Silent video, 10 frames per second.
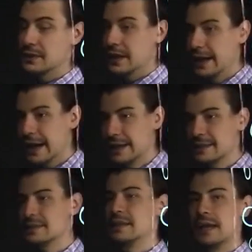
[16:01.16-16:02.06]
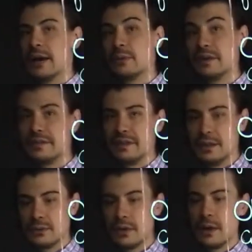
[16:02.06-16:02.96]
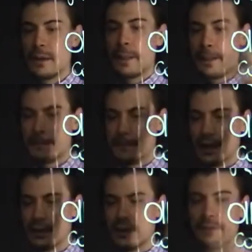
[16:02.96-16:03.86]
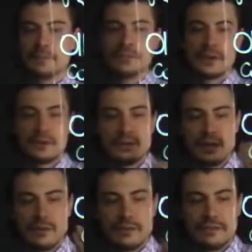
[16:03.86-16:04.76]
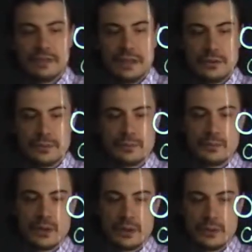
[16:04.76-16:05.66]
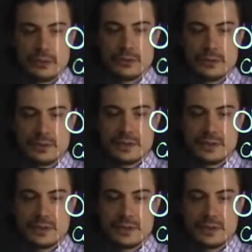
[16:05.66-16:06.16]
reais, que é um infinito maior do que o infinito dos números